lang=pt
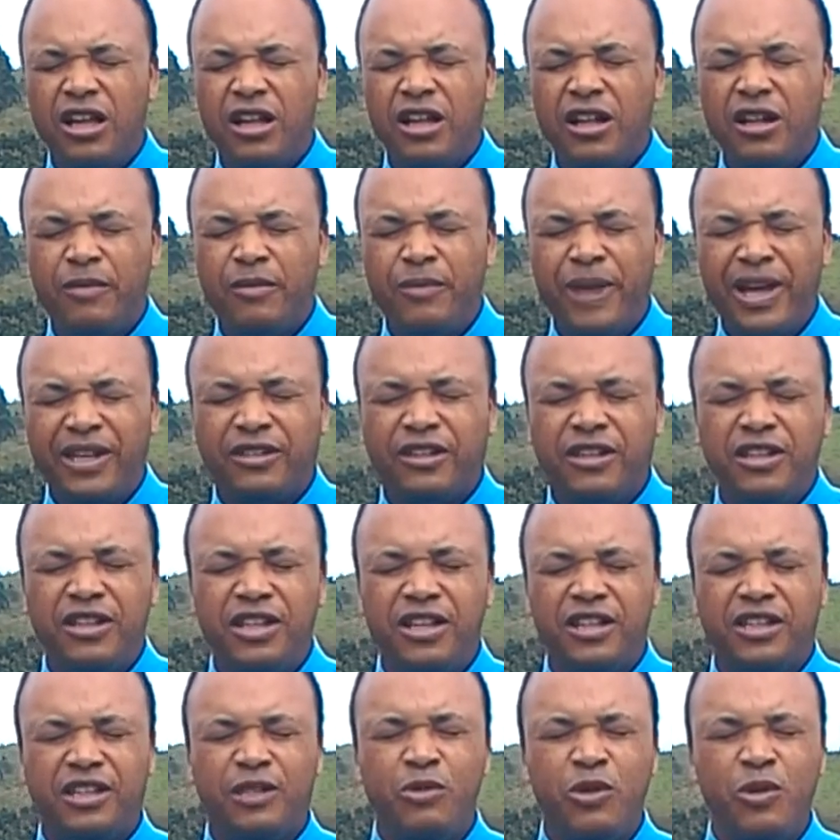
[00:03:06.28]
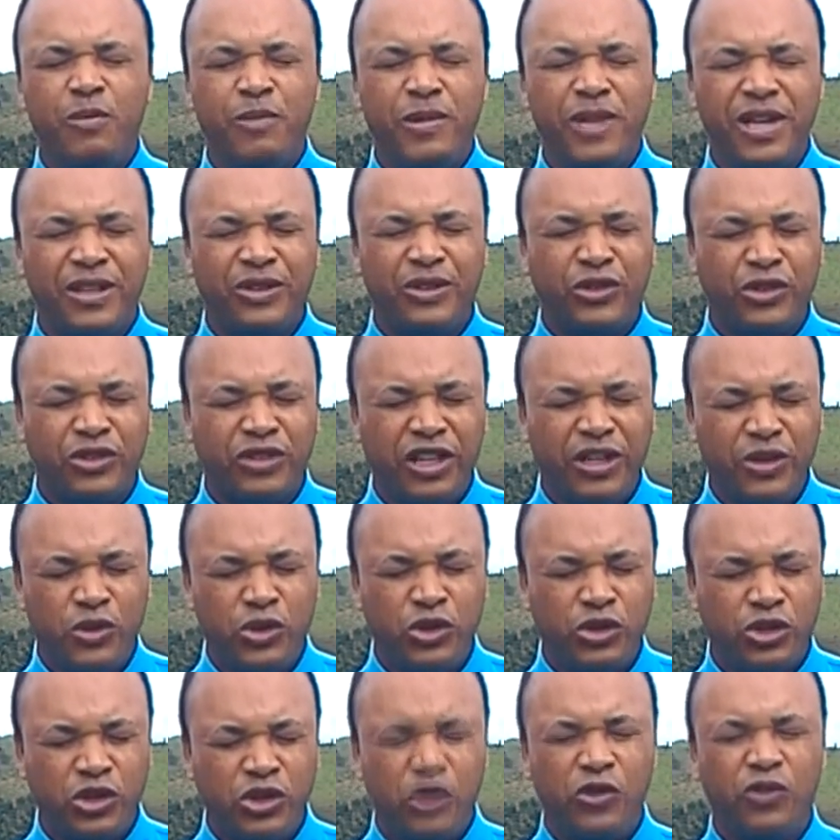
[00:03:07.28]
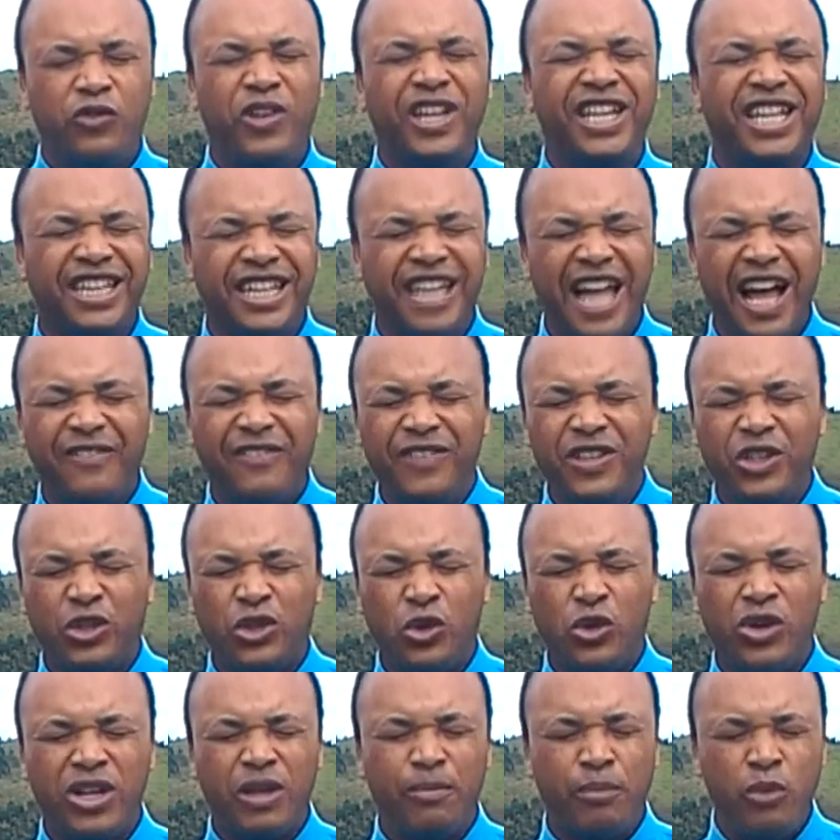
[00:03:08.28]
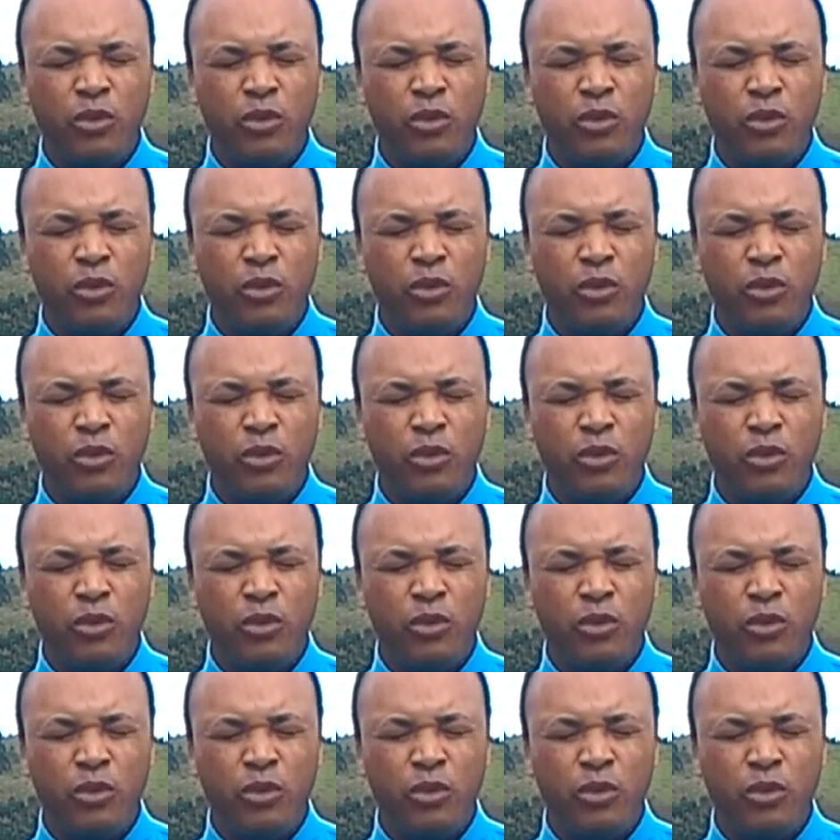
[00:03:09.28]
Mas que neste momento, Senhor, o Senhor venha dar vitória por